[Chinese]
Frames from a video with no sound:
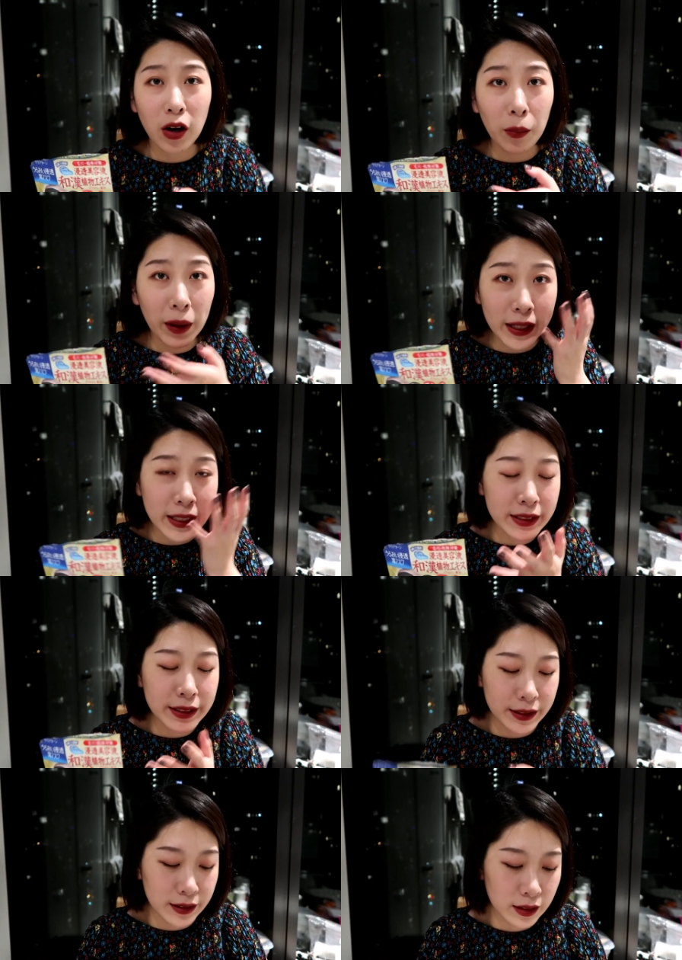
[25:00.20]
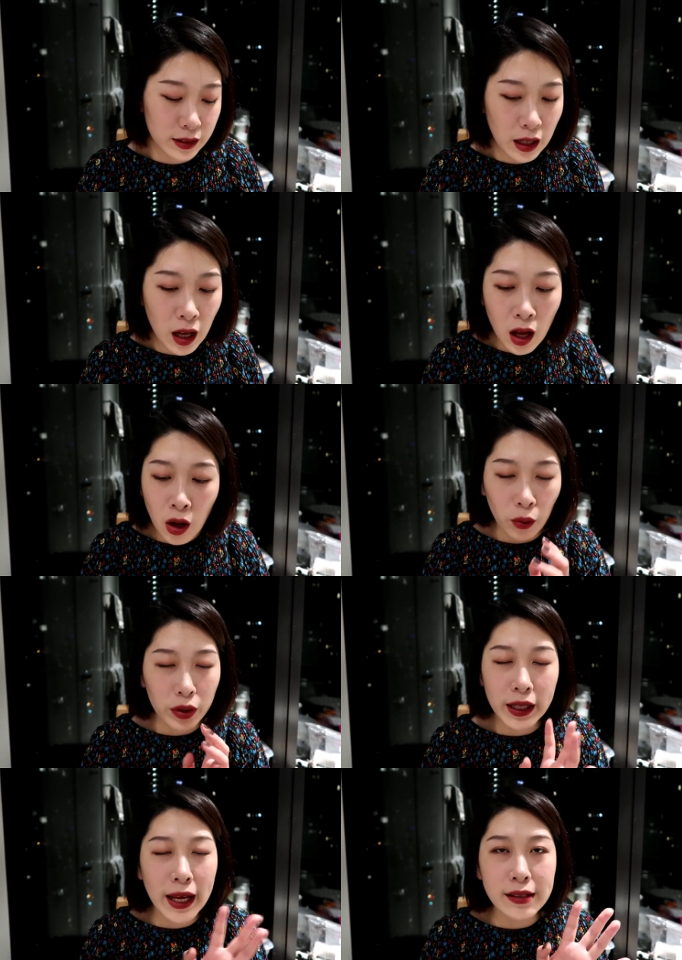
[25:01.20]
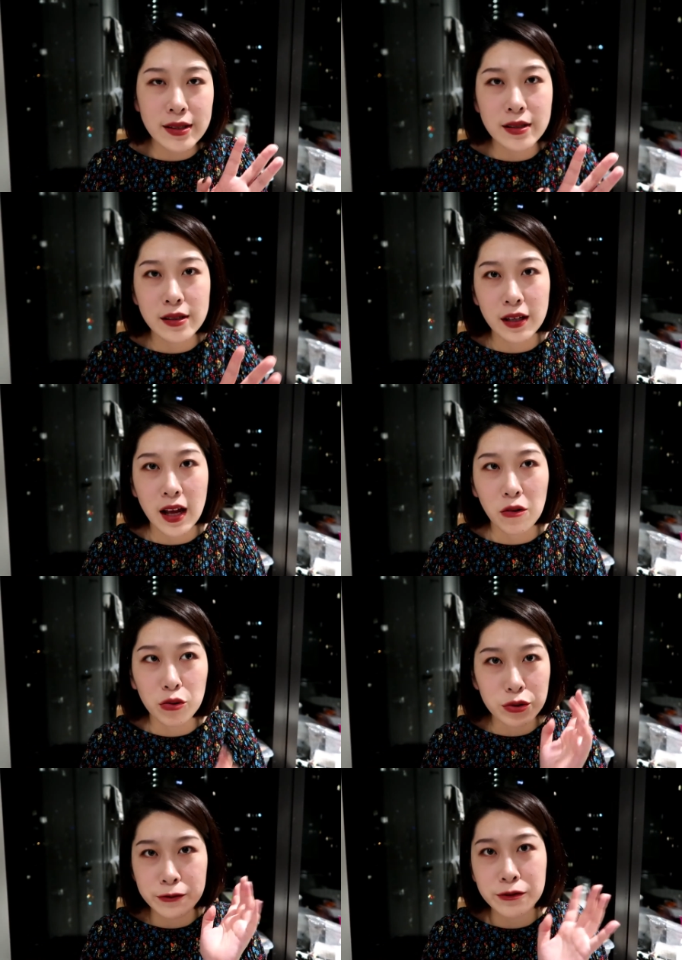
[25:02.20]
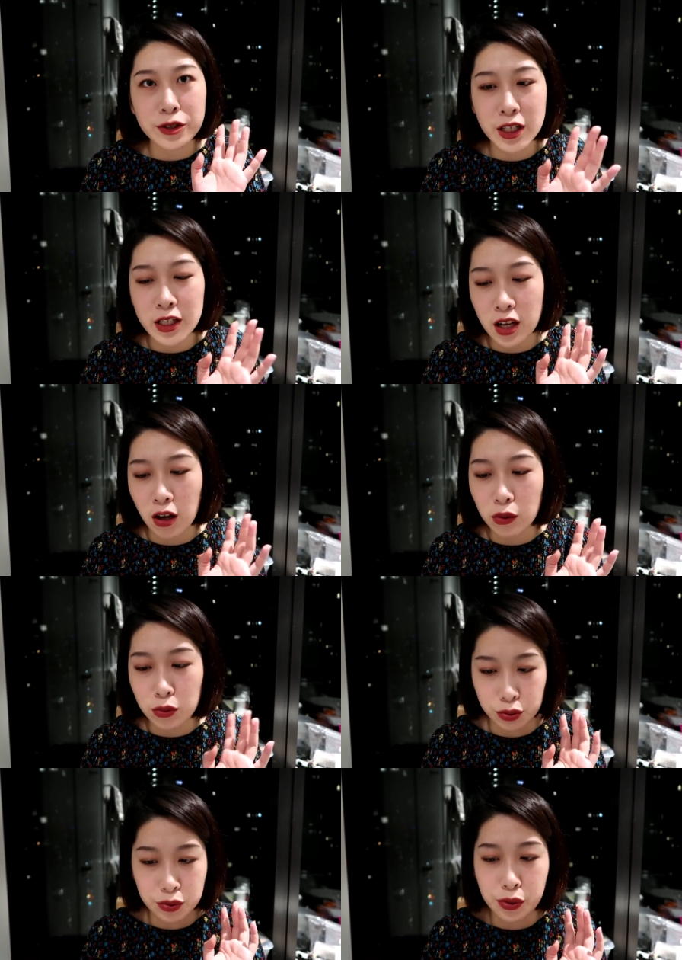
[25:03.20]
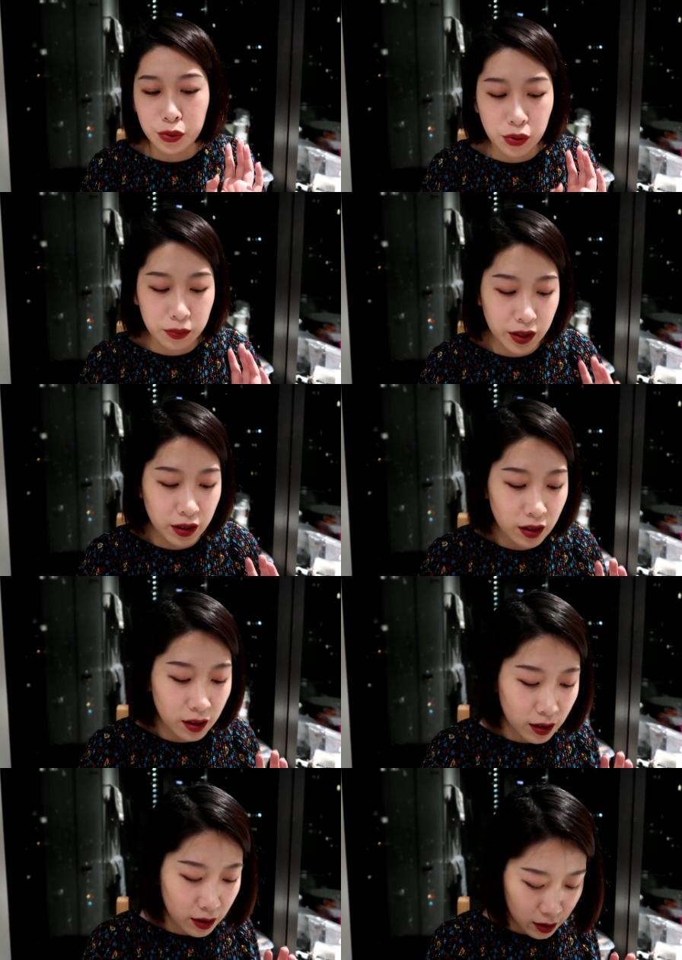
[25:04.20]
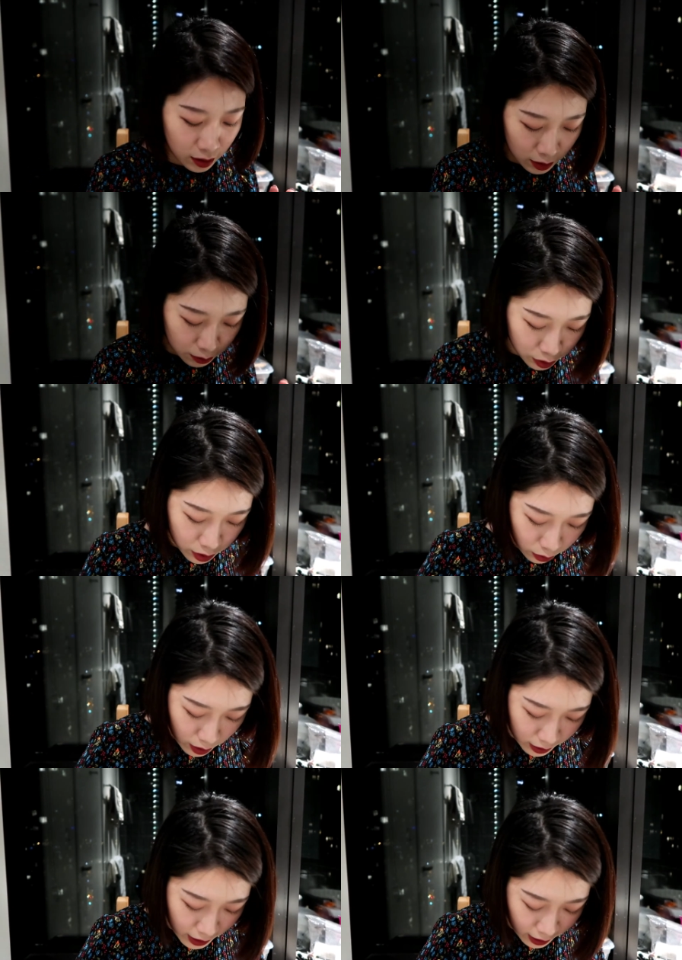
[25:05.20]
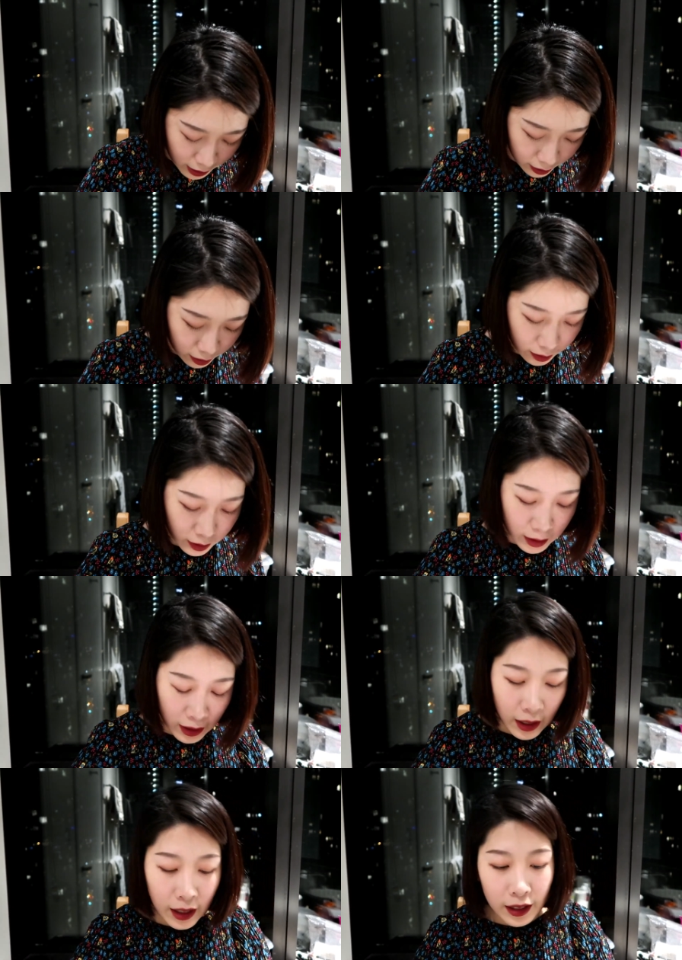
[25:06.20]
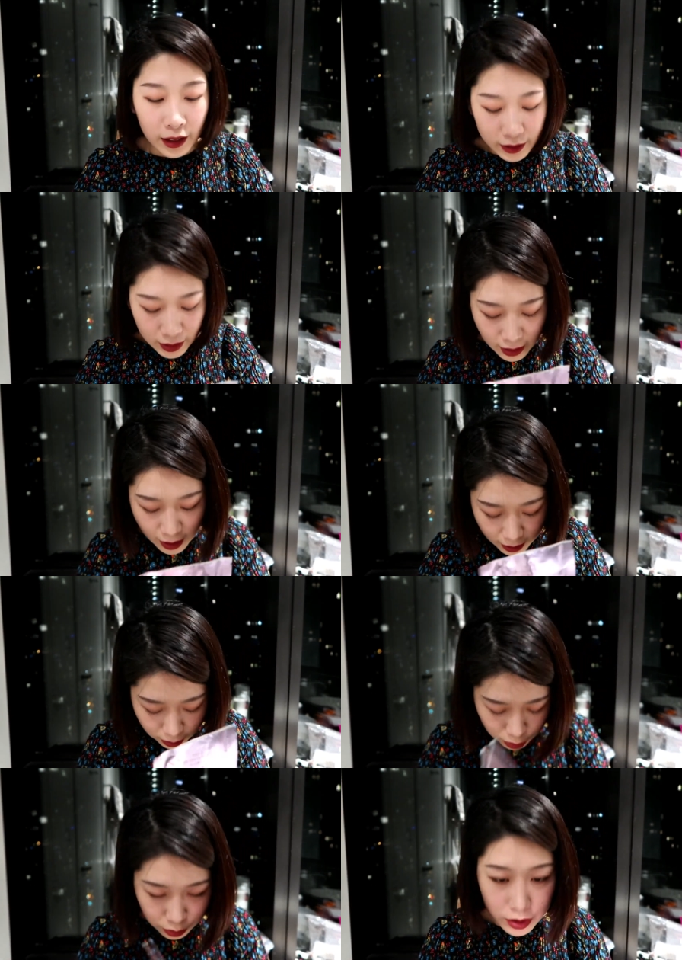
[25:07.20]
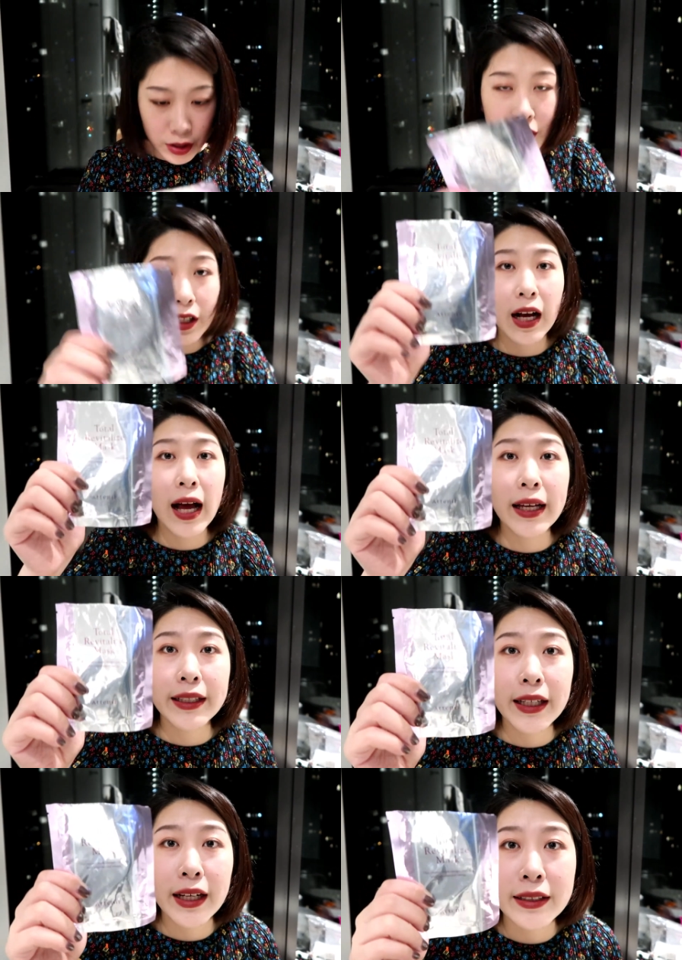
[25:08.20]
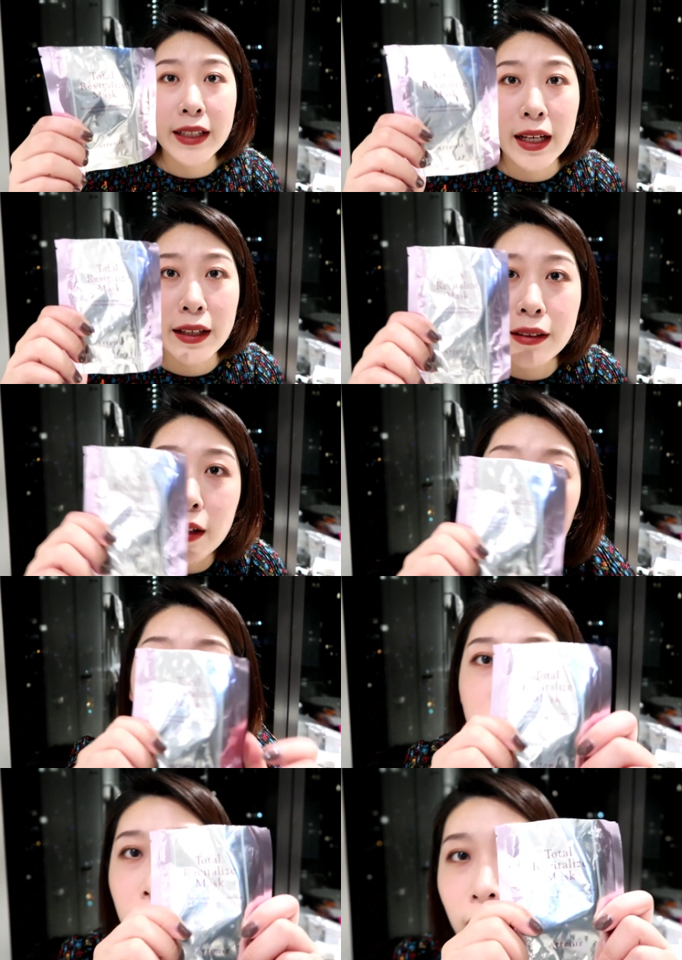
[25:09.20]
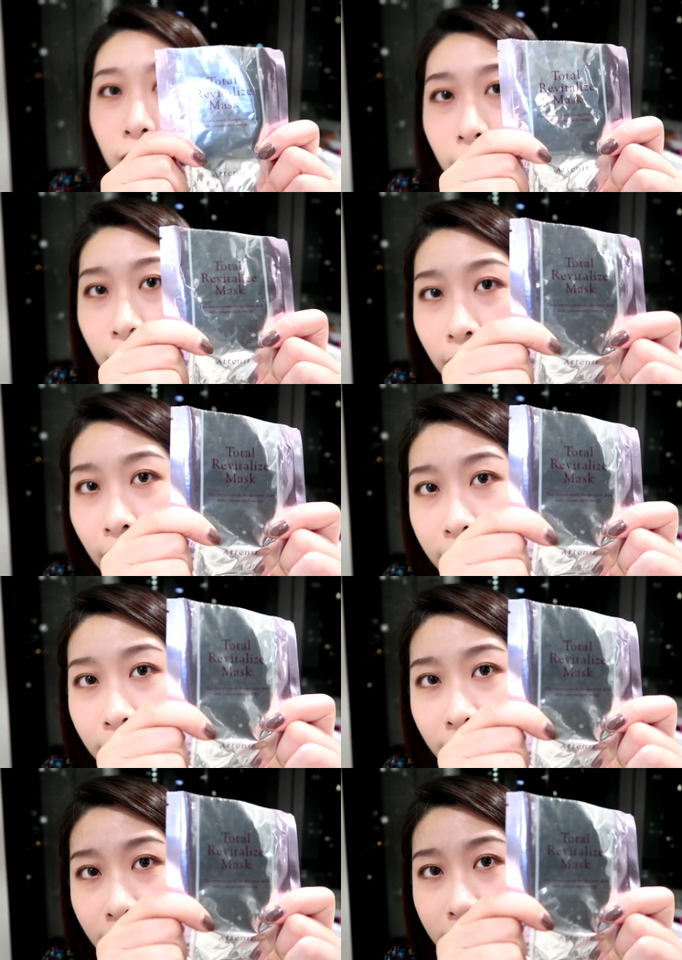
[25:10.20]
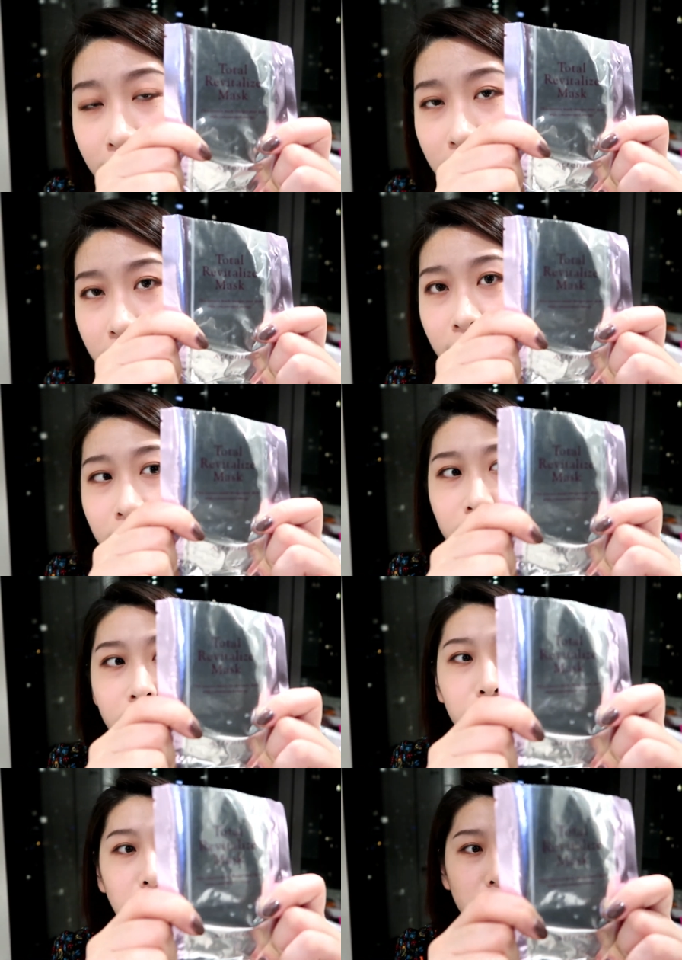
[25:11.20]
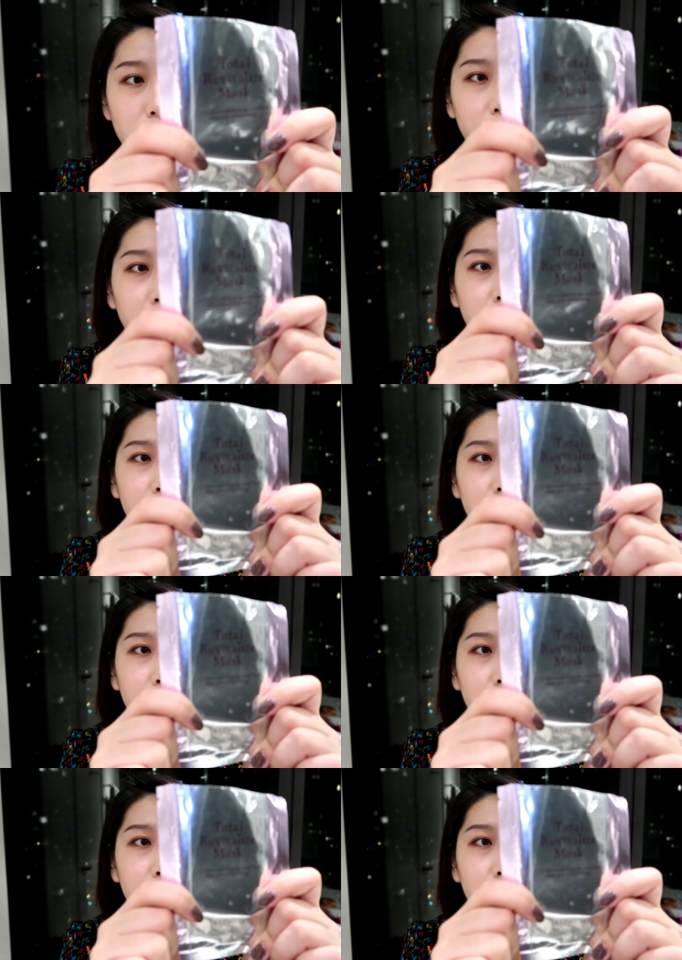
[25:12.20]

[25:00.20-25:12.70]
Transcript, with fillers: 然后把脸洗了一下。我觉得太刺激脸，我觉得敷时间长了我绝对会过敏，不喜欢太雷了。然后再接下来要说的是这个爱天然。爱天然的这个的保湿面